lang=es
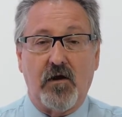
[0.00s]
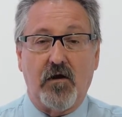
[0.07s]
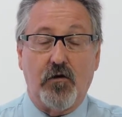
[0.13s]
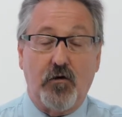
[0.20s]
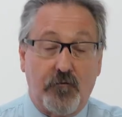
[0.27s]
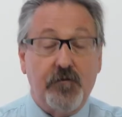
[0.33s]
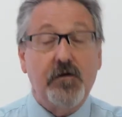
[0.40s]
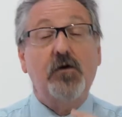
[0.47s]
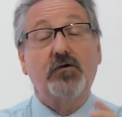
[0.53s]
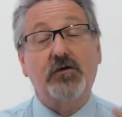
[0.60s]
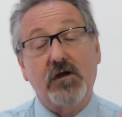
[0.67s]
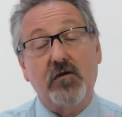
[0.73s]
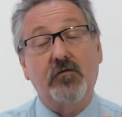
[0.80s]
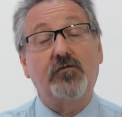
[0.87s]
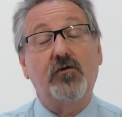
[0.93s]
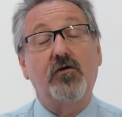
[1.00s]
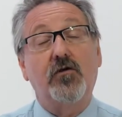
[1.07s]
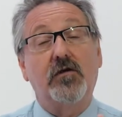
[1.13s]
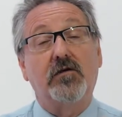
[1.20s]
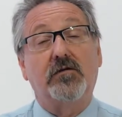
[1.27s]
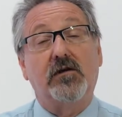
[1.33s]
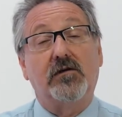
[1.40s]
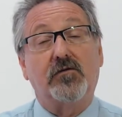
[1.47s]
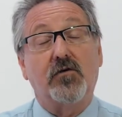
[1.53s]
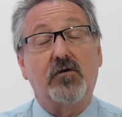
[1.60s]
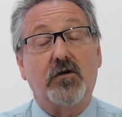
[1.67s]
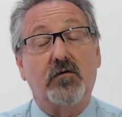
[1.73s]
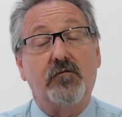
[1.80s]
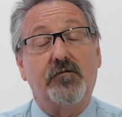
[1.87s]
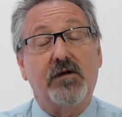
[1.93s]
Los filoteros son los de sector
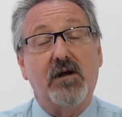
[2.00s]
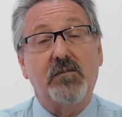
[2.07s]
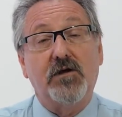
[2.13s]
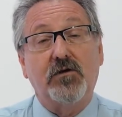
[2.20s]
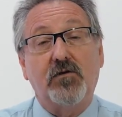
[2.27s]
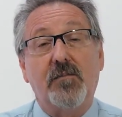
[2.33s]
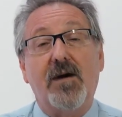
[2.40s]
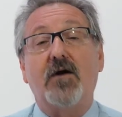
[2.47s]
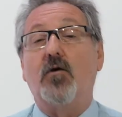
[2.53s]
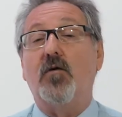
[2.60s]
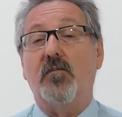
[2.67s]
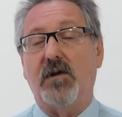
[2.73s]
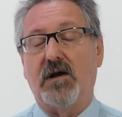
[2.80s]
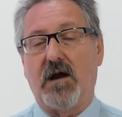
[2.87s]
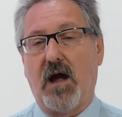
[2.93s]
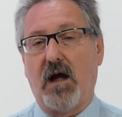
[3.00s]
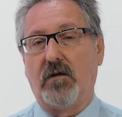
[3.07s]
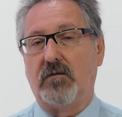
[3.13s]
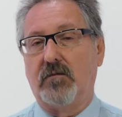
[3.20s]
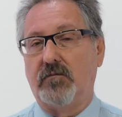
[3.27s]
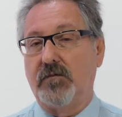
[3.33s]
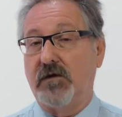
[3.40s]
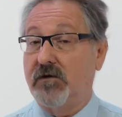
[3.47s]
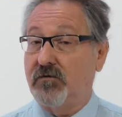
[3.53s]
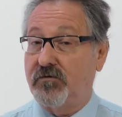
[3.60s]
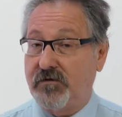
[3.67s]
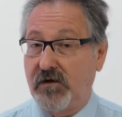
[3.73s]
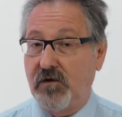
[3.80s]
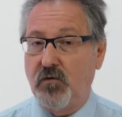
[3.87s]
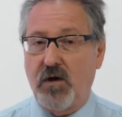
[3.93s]
de confinamiento más complicados. Esto
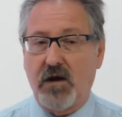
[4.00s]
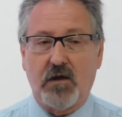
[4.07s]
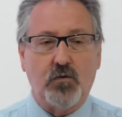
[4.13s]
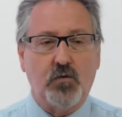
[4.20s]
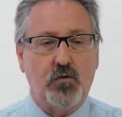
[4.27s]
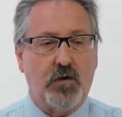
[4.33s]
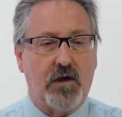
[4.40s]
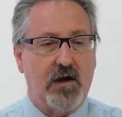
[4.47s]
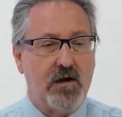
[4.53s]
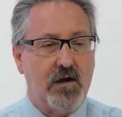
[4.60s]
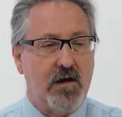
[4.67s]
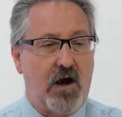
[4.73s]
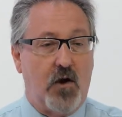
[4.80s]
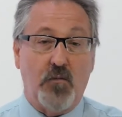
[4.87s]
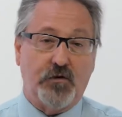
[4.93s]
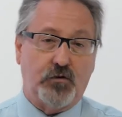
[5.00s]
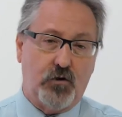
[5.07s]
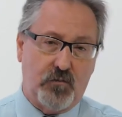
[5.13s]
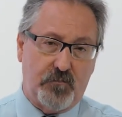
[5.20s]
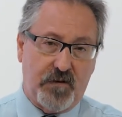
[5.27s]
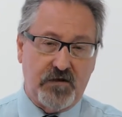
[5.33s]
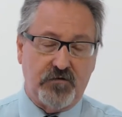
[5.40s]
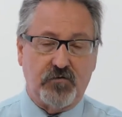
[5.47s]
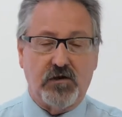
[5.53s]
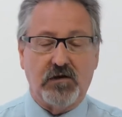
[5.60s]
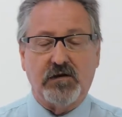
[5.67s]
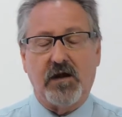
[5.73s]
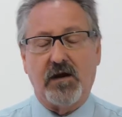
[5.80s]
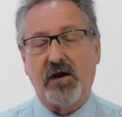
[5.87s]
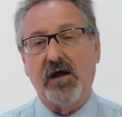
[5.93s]
sin lugar a duda. Aumentó el precio del
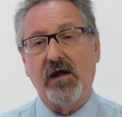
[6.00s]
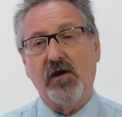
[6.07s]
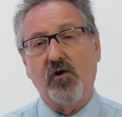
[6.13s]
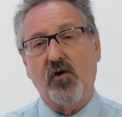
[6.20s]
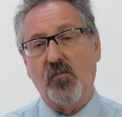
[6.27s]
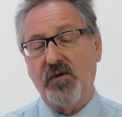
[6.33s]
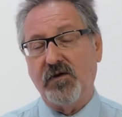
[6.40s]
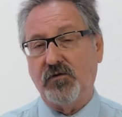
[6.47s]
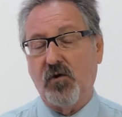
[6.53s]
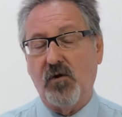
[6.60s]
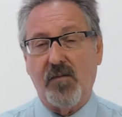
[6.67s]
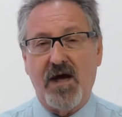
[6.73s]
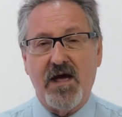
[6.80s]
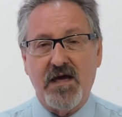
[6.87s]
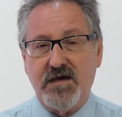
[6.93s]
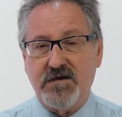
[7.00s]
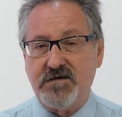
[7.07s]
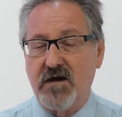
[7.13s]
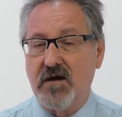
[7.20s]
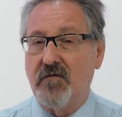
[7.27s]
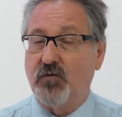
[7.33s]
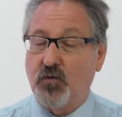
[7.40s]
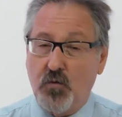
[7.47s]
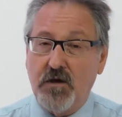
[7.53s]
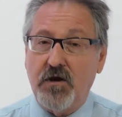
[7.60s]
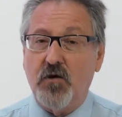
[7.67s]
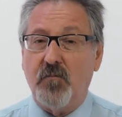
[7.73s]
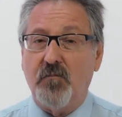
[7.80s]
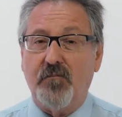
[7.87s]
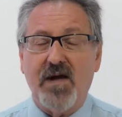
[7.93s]
ternero, aumentó el maíz,
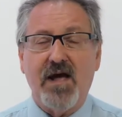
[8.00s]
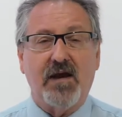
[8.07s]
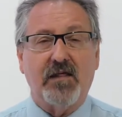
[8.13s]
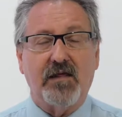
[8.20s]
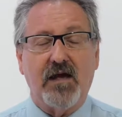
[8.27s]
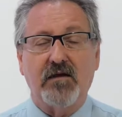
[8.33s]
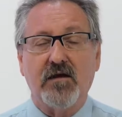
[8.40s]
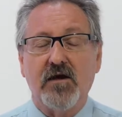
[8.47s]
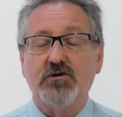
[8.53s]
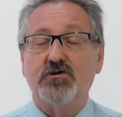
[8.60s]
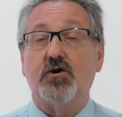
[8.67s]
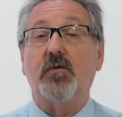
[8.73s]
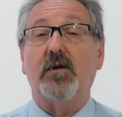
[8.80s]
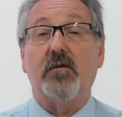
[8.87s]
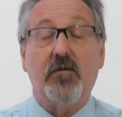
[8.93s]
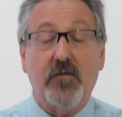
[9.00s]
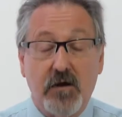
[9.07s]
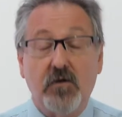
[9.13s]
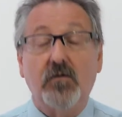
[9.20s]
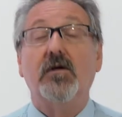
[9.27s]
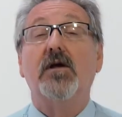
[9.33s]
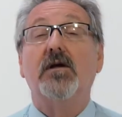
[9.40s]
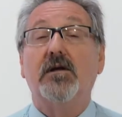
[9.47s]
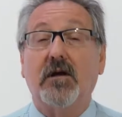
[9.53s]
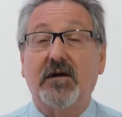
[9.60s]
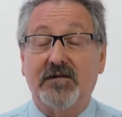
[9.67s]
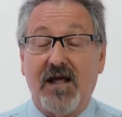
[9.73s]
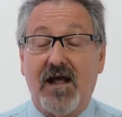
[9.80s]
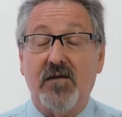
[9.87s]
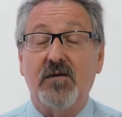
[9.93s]
tuvieron pérdidas, sobrevivieron,
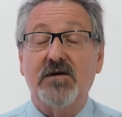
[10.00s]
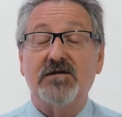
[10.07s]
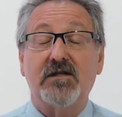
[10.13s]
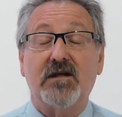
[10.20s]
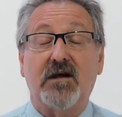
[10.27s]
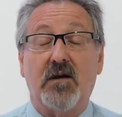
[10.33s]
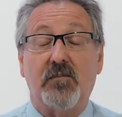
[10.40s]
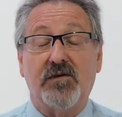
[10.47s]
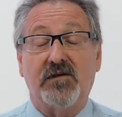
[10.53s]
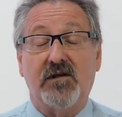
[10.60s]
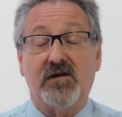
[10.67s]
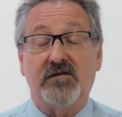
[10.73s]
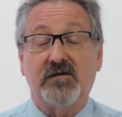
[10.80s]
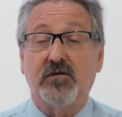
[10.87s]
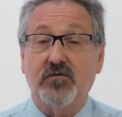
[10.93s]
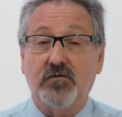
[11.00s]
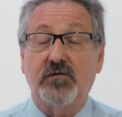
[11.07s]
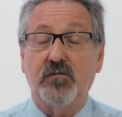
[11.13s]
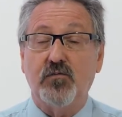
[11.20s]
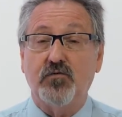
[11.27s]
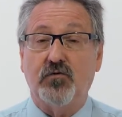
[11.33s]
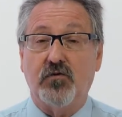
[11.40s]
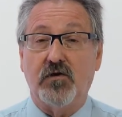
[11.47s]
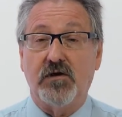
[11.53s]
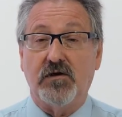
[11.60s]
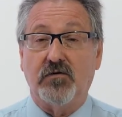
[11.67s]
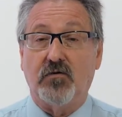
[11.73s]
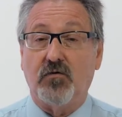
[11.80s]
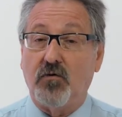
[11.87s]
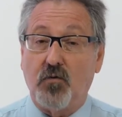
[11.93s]
tal vez descapitalizándose muchos de
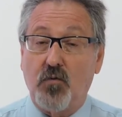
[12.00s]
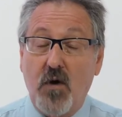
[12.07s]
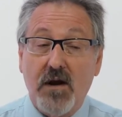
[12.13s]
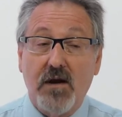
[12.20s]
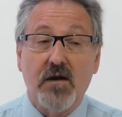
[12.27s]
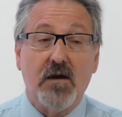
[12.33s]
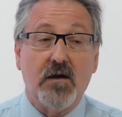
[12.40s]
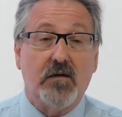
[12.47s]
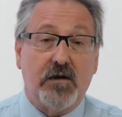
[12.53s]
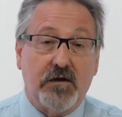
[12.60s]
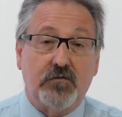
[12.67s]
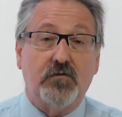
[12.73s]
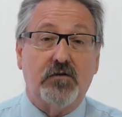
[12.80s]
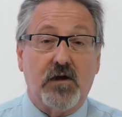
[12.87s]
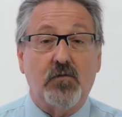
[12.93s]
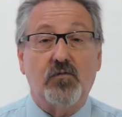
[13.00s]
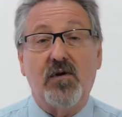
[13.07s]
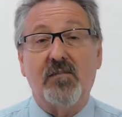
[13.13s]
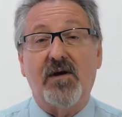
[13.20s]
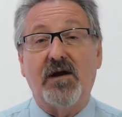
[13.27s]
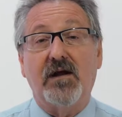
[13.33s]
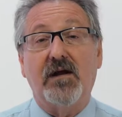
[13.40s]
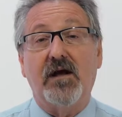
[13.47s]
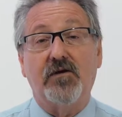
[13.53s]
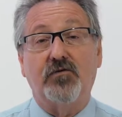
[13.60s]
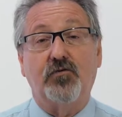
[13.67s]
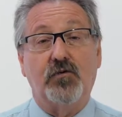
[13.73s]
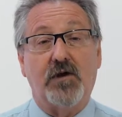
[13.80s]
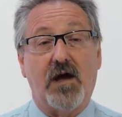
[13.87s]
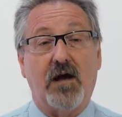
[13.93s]
ellos, con lo cual esto de alguna manera es
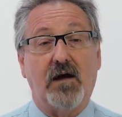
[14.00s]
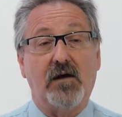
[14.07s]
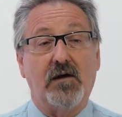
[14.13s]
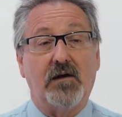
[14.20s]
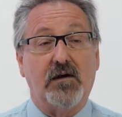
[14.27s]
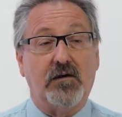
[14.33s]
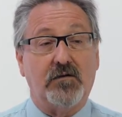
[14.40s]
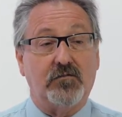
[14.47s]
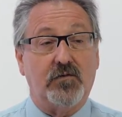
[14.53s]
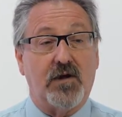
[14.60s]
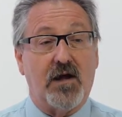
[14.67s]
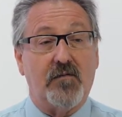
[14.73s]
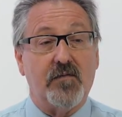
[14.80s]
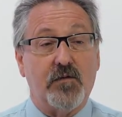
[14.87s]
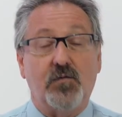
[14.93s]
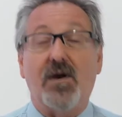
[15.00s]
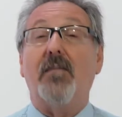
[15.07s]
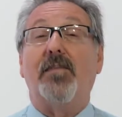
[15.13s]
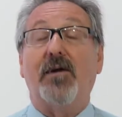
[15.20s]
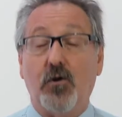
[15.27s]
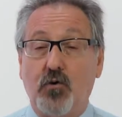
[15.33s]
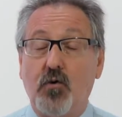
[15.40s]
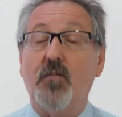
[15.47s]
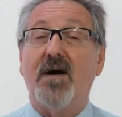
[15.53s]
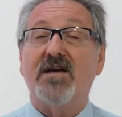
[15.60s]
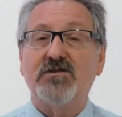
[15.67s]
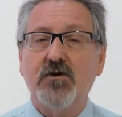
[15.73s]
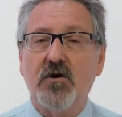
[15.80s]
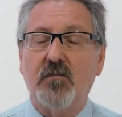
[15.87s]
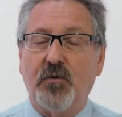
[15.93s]
una, una, una
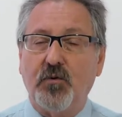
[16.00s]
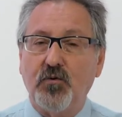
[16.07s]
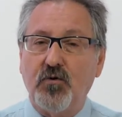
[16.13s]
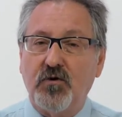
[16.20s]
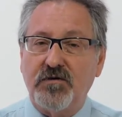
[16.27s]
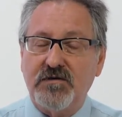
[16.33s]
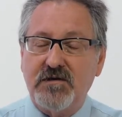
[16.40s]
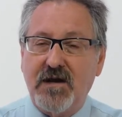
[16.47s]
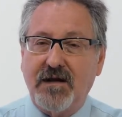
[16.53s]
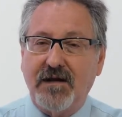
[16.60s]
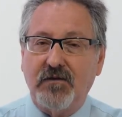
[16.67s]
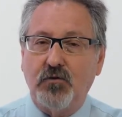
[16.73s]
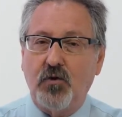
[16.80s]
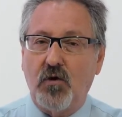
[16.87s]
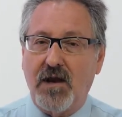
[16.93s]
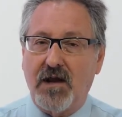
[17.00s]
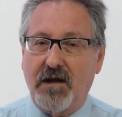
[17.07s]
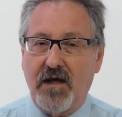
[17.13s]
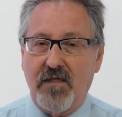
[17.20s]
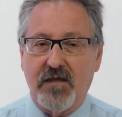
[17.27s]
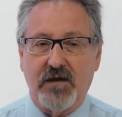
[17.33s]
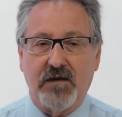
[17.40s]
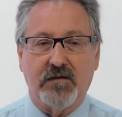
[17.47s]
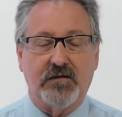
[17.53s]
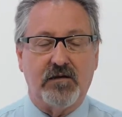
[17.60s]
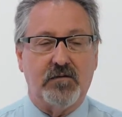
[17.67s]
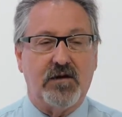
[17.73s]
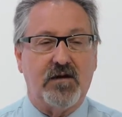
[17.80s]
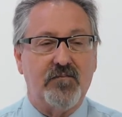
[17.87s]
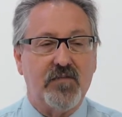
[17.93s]
preocupación, porque uno quisiera que toda la cadena esté
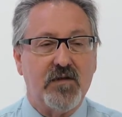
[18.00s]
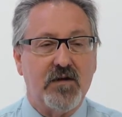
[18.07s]
bien.